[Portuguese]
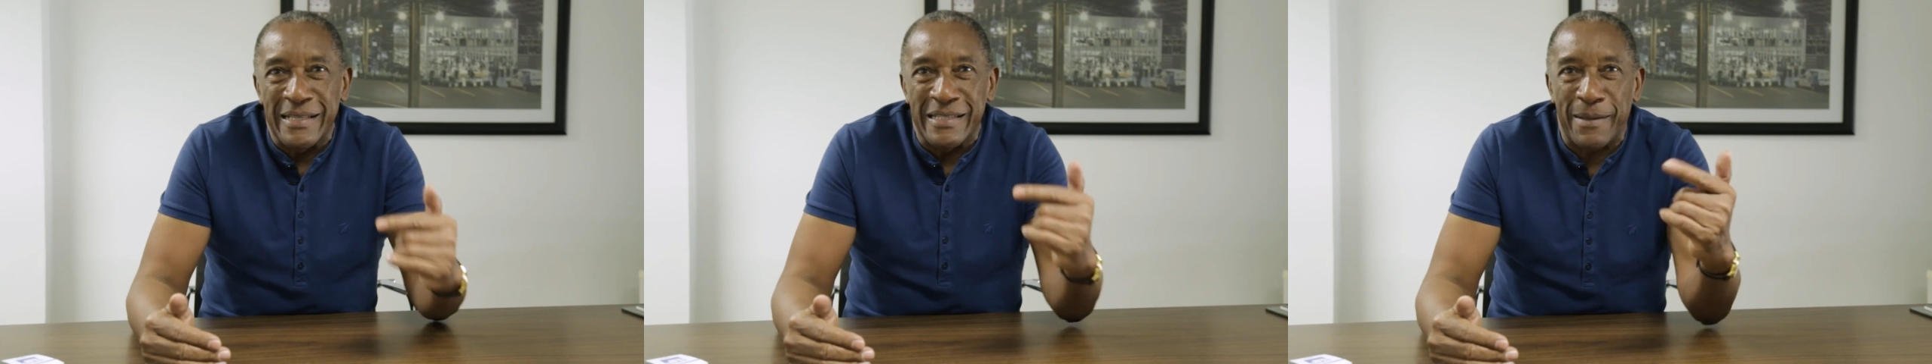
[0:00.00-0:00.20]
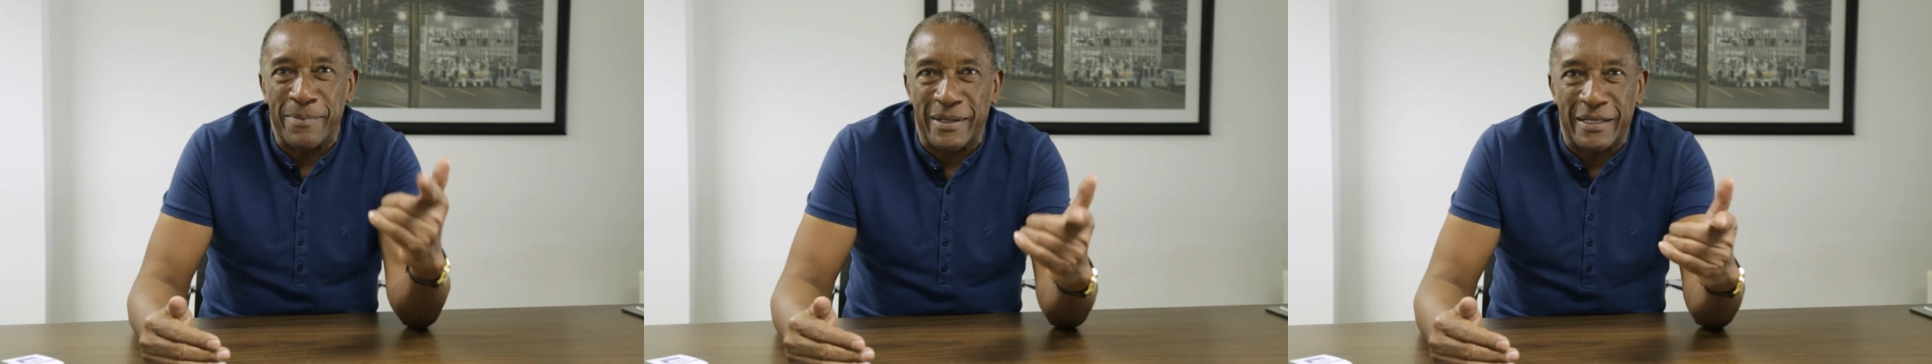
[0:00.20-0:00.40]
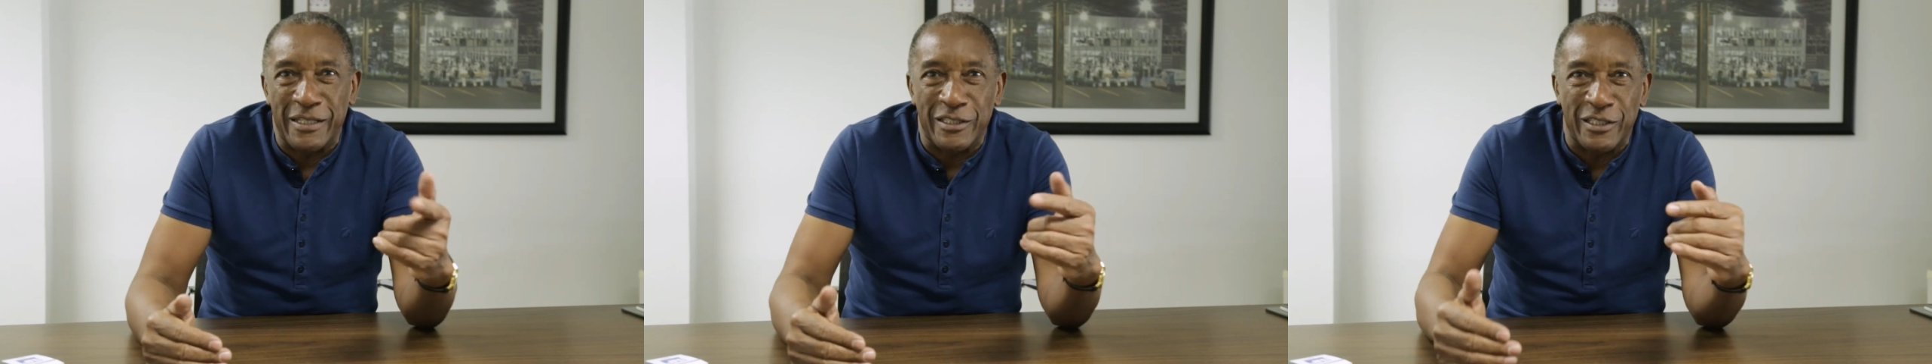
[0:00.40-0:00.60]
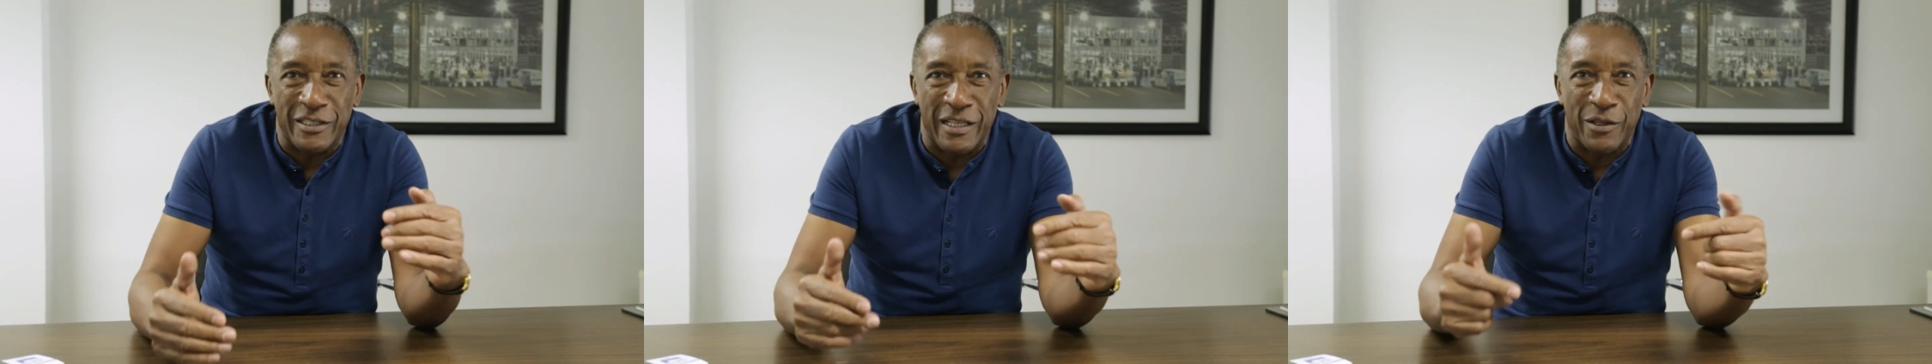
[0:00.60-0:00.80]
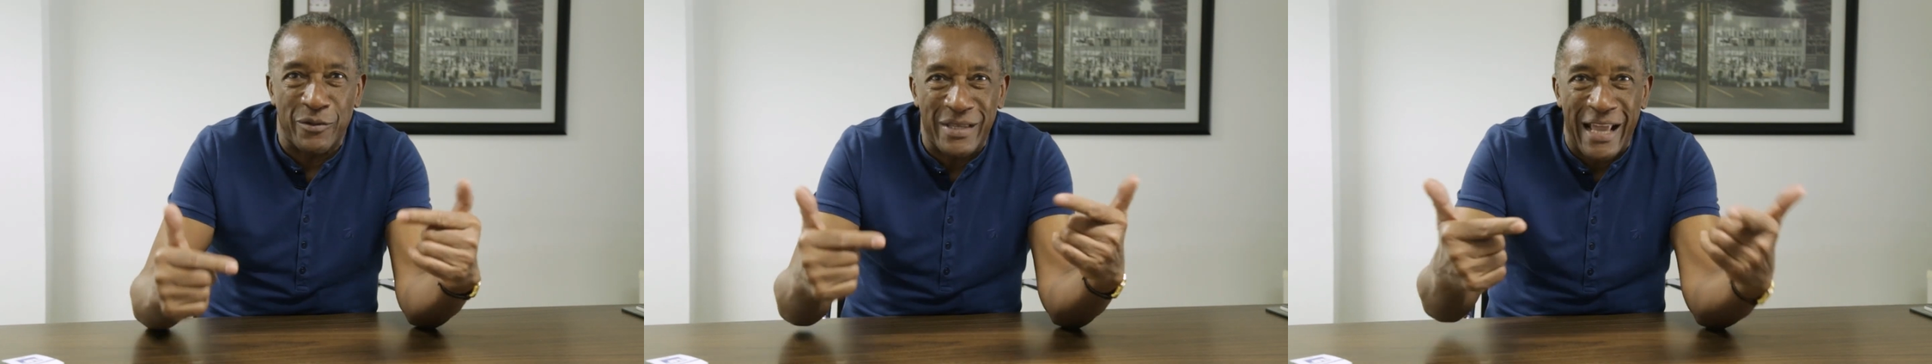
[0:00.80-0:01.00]
sempre
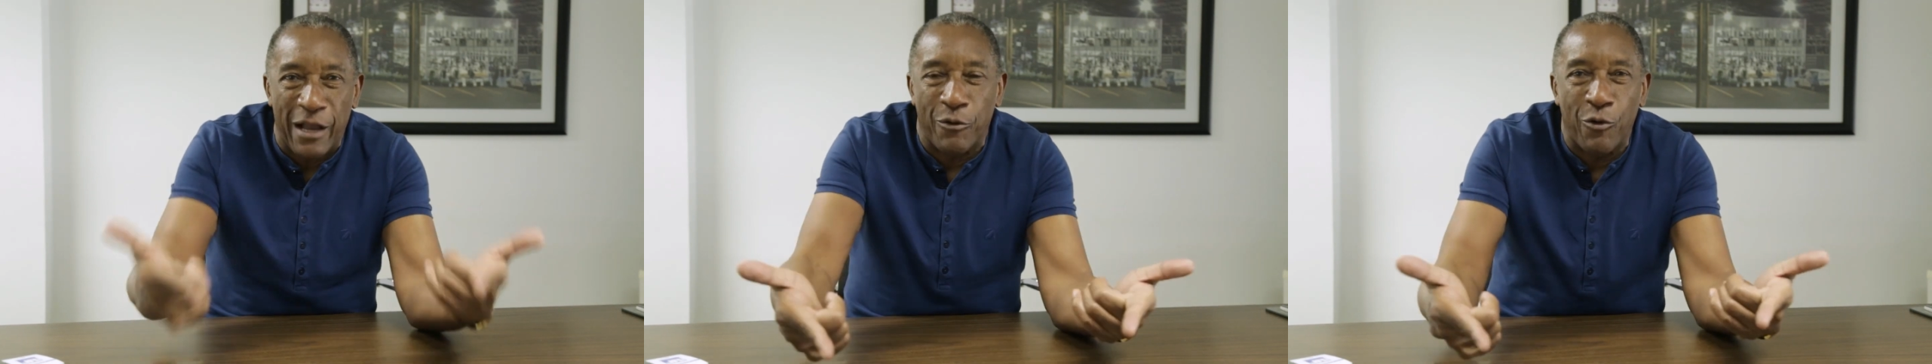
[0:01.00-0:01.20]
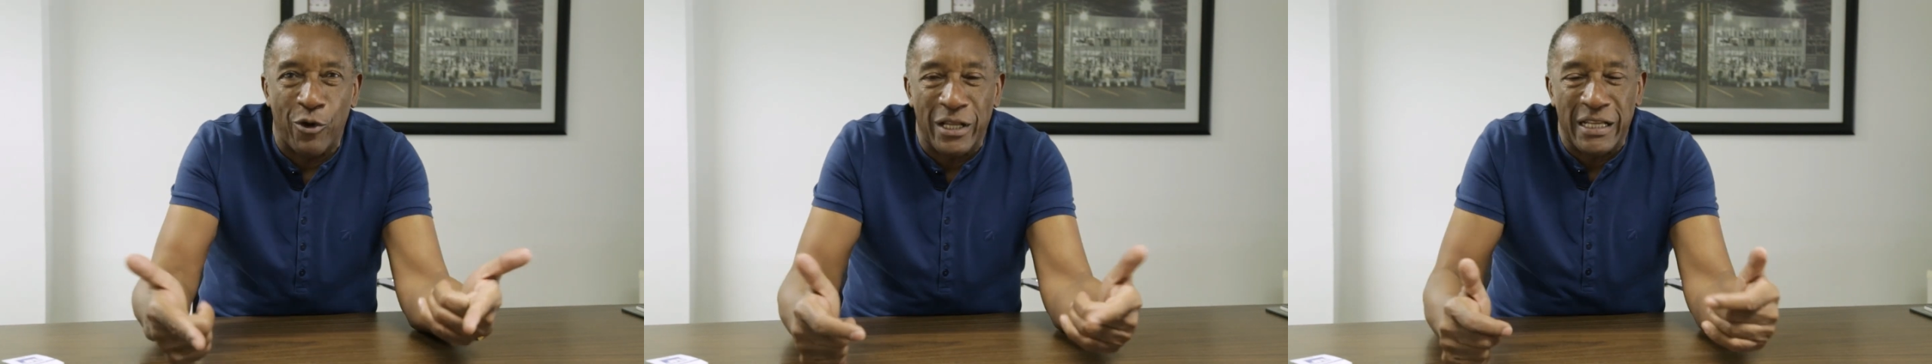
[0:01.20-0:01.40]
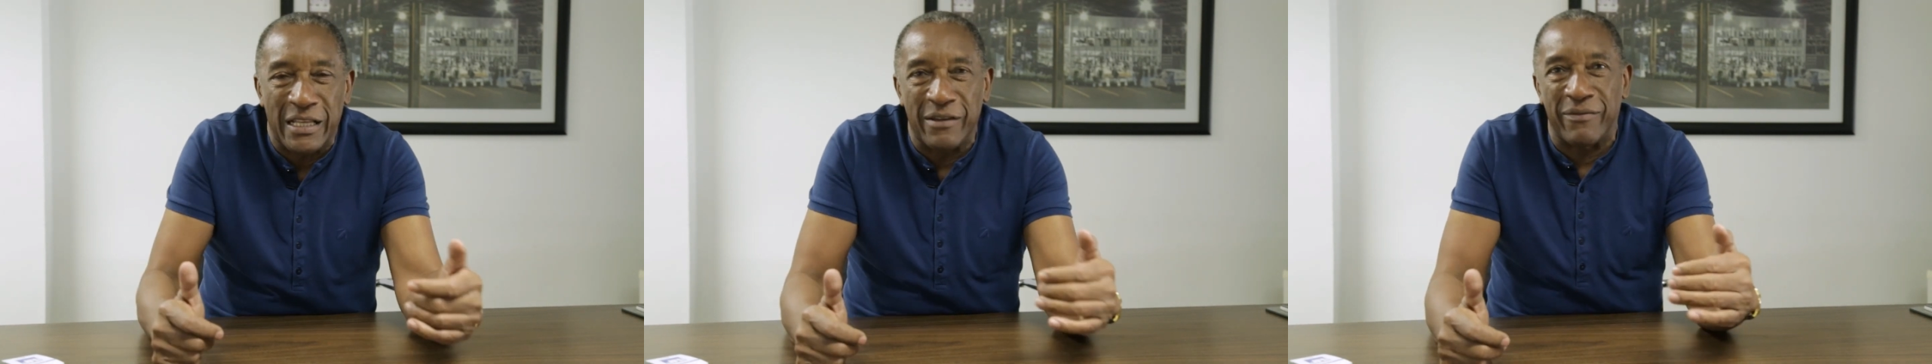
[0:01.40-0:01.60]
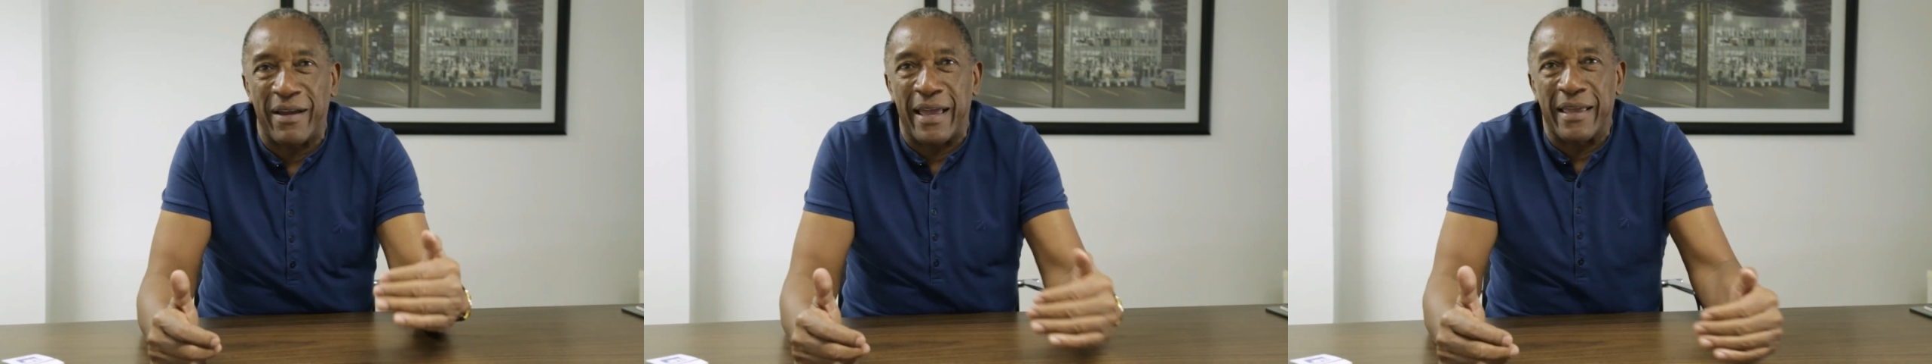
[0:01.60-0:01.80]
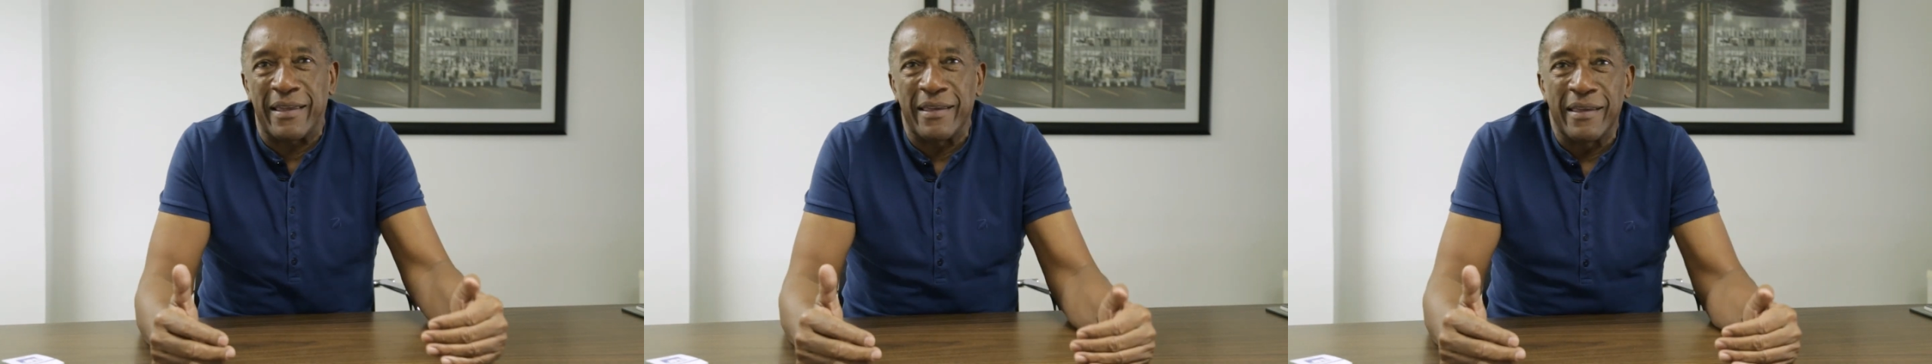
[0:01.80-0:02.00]
acreditando que agora que
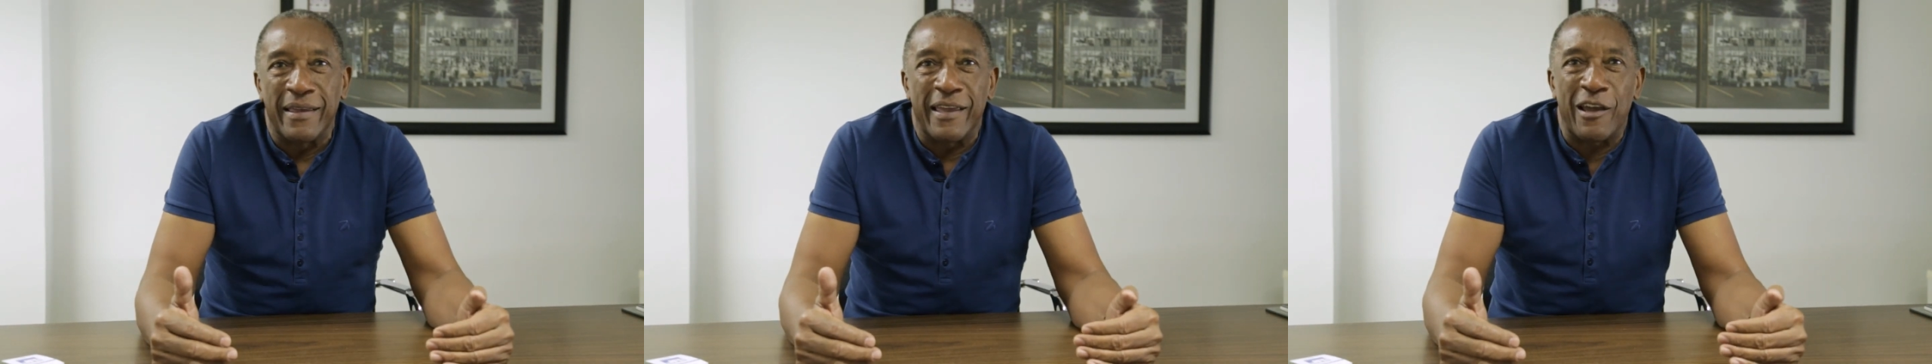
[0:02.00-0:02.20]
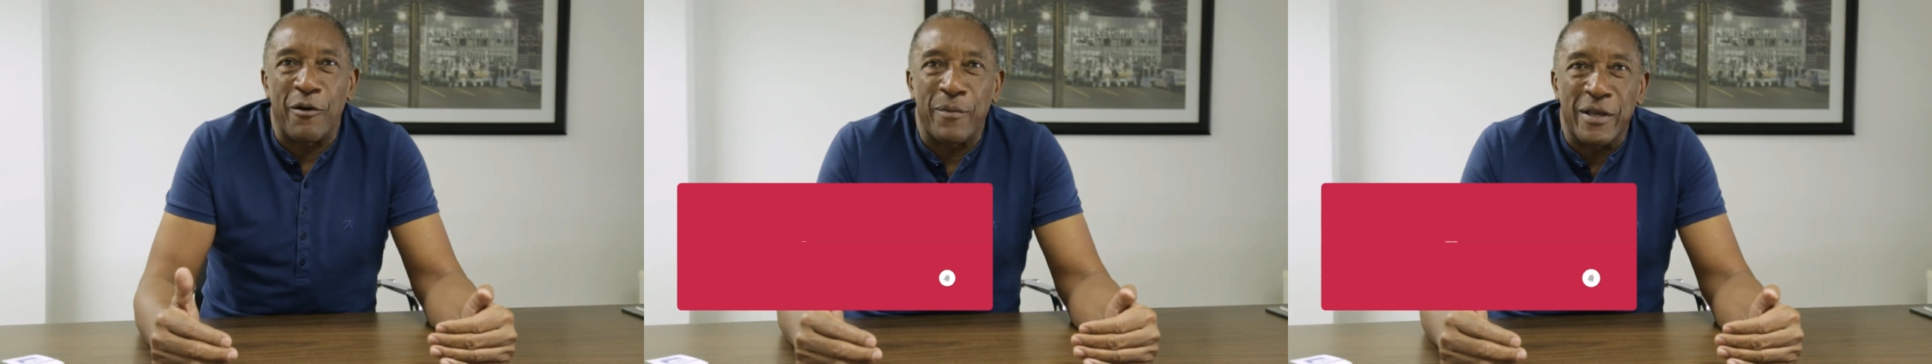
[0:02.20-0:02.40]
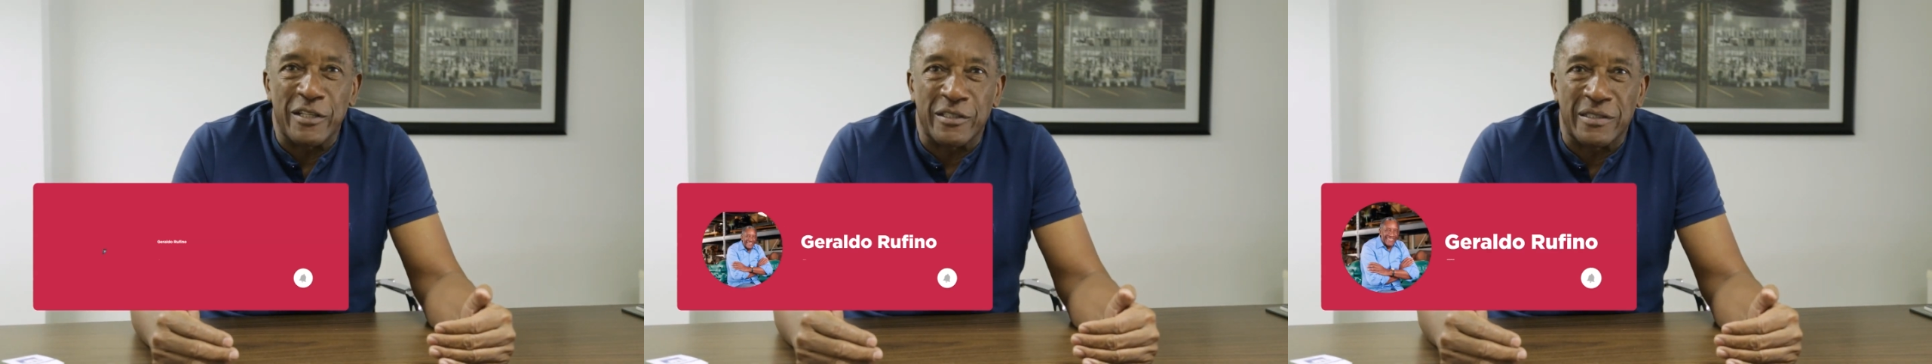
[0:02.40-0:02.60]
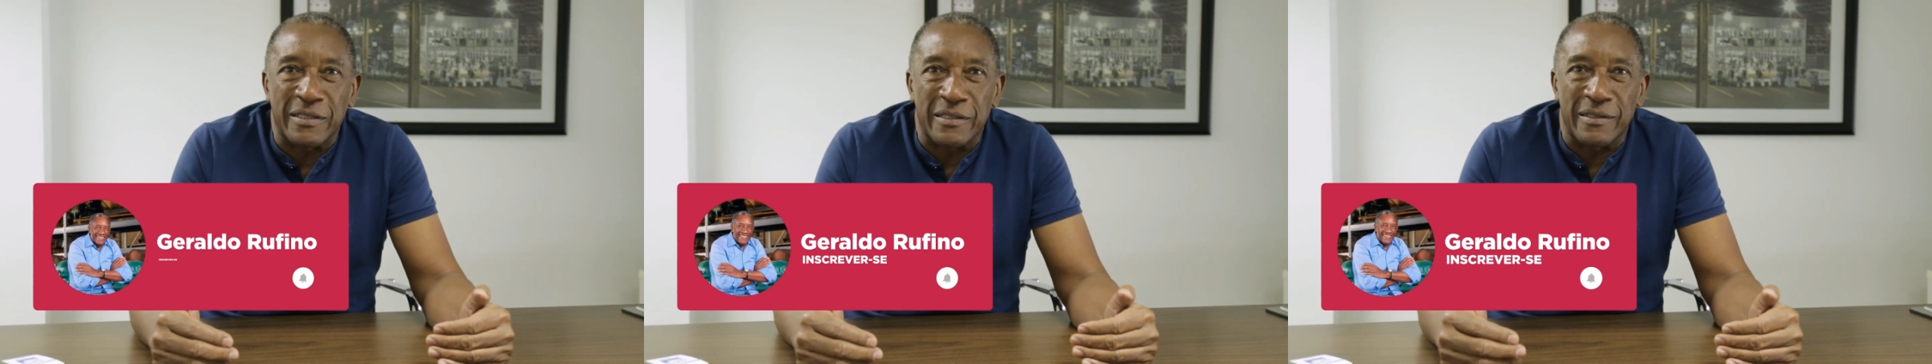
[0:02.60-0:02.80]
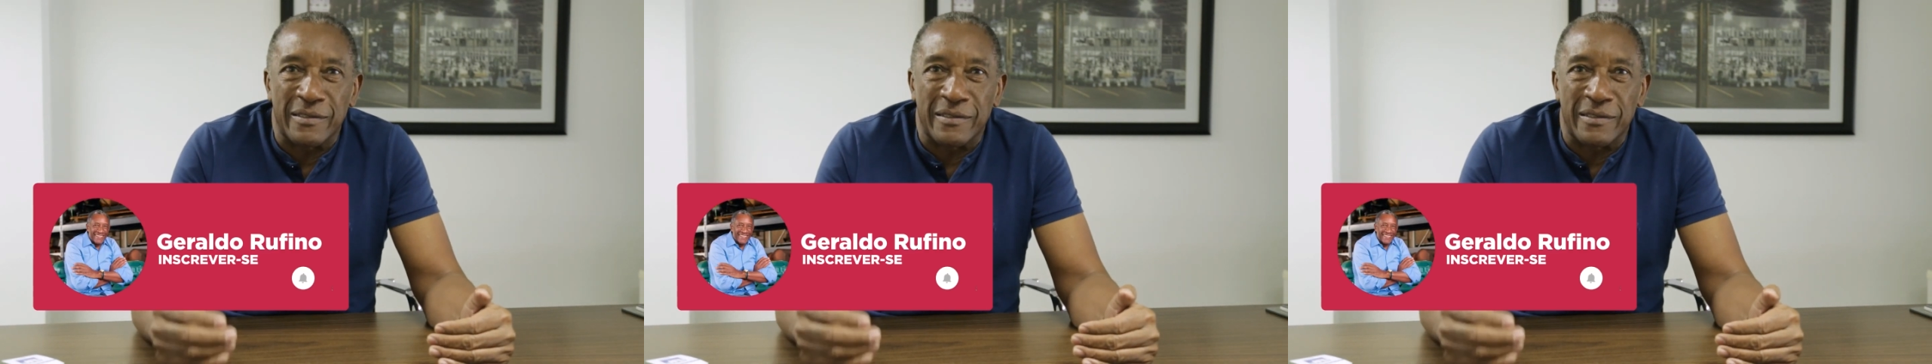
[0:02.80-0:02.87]
vai realmente